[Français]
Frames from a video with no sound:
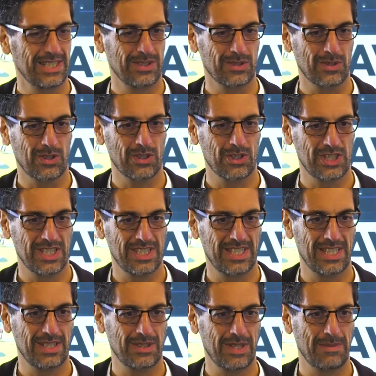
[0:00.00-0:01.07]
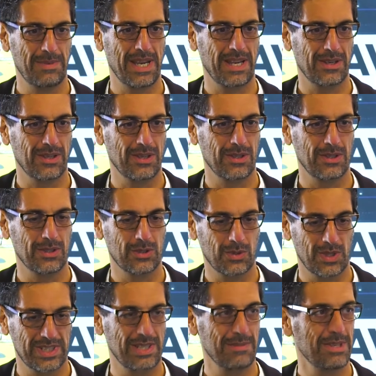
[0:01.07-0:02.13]
Donc, j'étais au départ
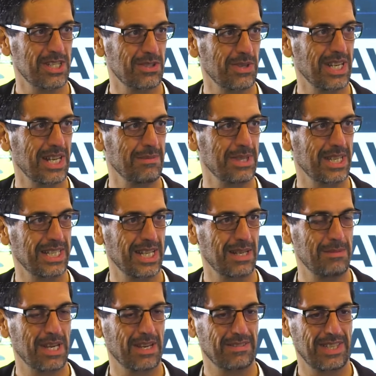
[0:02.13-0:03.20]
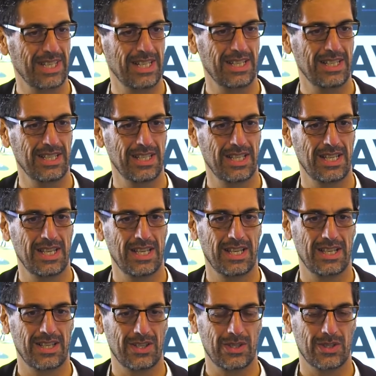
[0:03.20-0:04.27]
troisième adjoint de la mairie d'Albertville.
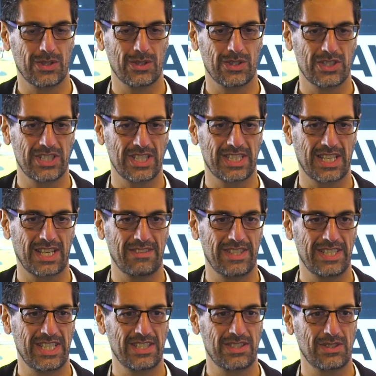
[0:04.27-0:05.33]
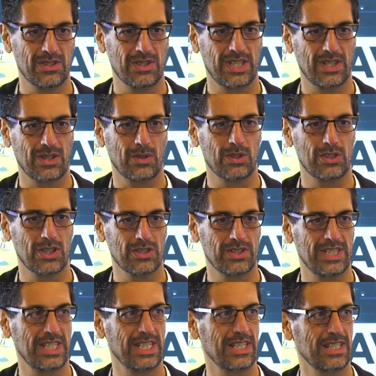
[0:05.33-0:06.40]
Euh, j'ai travaillé sur des gros
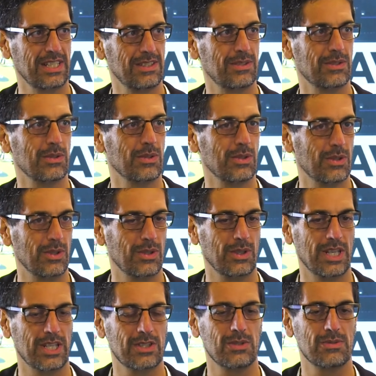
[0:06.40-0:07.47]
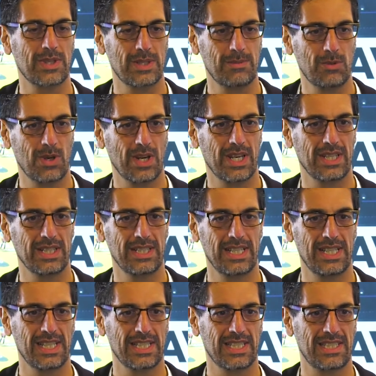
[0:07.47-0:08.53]
chantiers qui sont euh, la chaufferie bois,
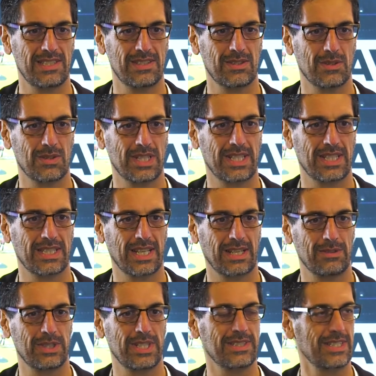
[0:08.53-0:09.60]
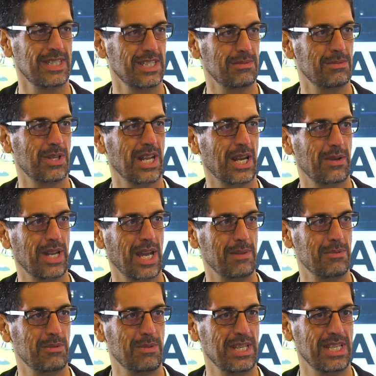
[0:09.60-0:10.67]
qui sont les travaux d'assainissement de la rue de la
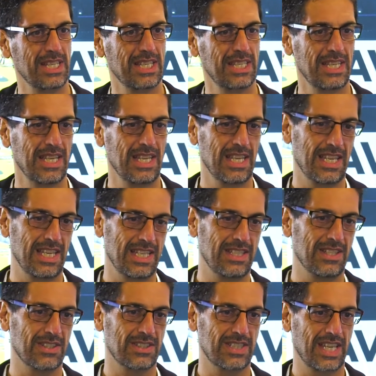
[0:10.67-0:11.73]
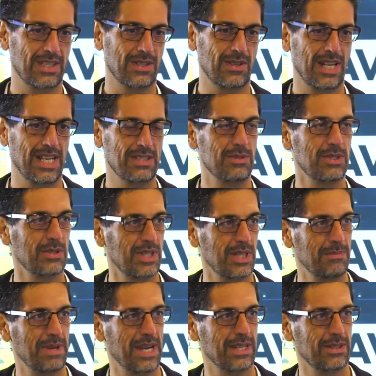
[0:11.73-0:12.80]
République. Et dans ce cadre-là, suite au
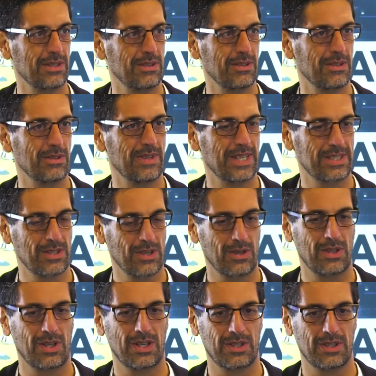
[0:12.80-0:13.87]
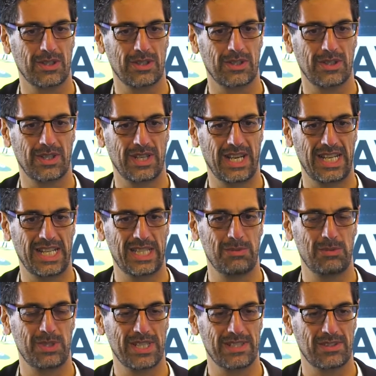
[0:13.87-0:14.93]
départ de Vincent Roland euh, à la
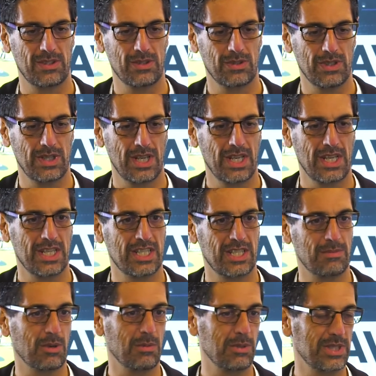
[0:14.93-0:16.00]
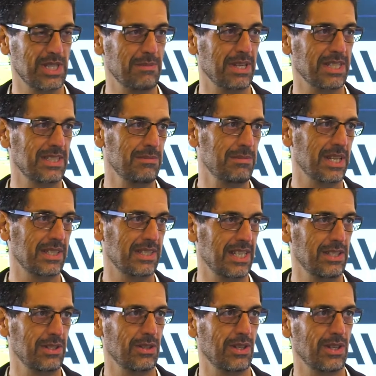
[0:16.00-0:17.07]
députation, j'ai proposé à Martine
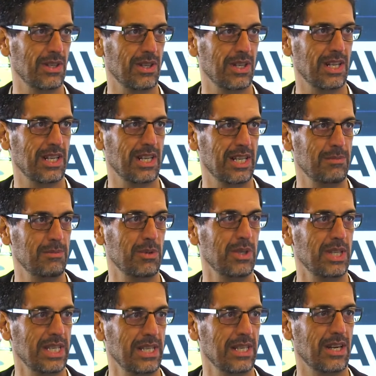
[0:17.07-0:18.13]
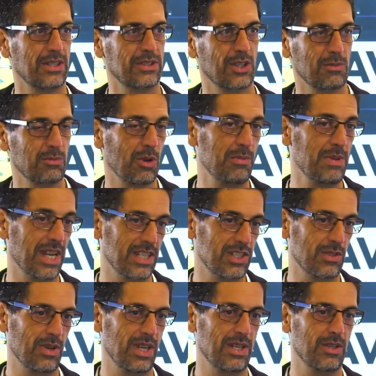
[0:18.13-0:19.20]
Berthet de l'épauler en tant que premier
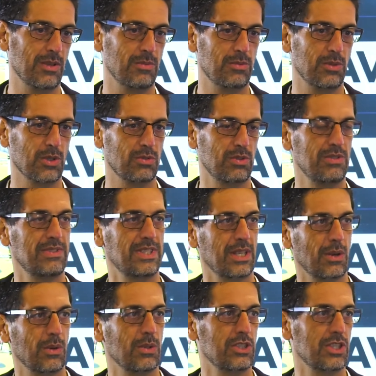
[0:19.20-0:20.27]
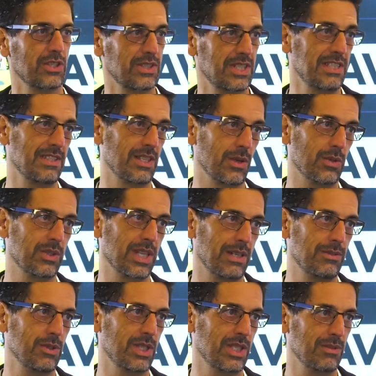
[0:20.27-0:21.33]
adjoint poursuivre ces gros chantiers, ces gros
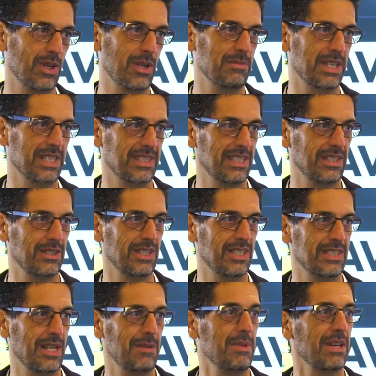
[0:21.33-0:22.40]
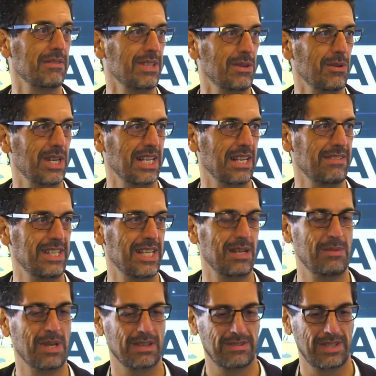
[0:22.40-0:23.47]
travaux qui vont impacter les Albert-Villois et la ville
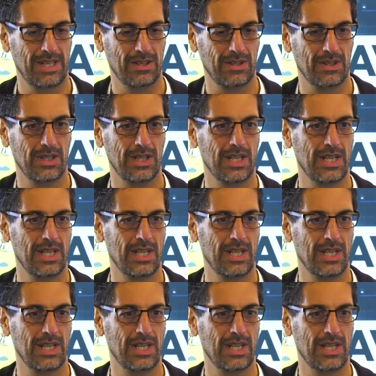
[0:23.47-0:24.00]
d'Albertville